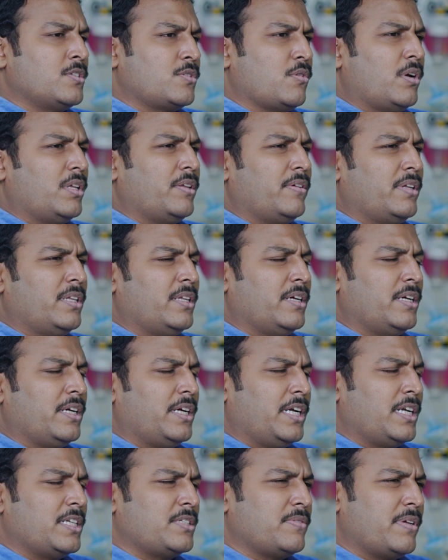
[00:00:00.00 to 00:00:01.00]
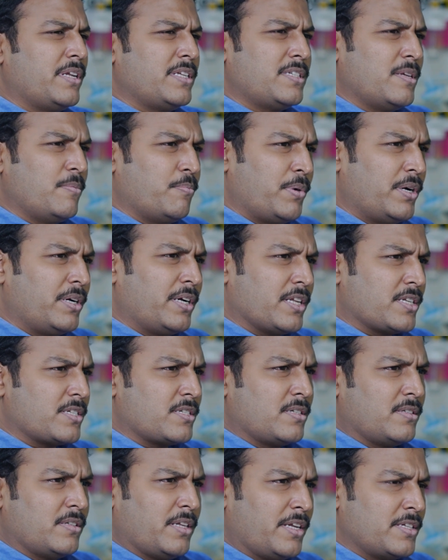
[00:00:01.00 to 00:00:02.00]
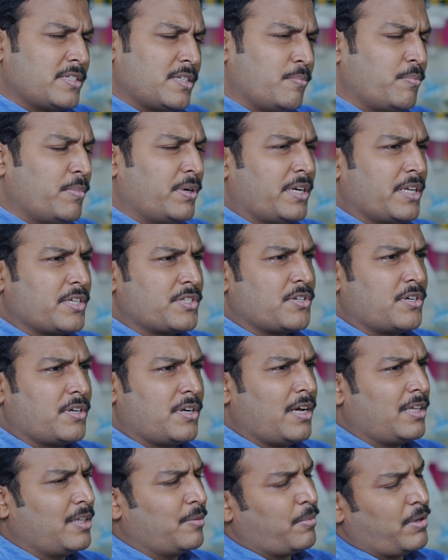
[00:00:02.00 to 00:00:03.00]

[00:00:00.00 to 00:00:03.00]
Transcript: ஸோ அது வந்து இட் இஸ் வெரி சிம்பிள் டெஸ்ட் நிறைய சிம்பிள் டெஸ்ட் இருக்குது அதை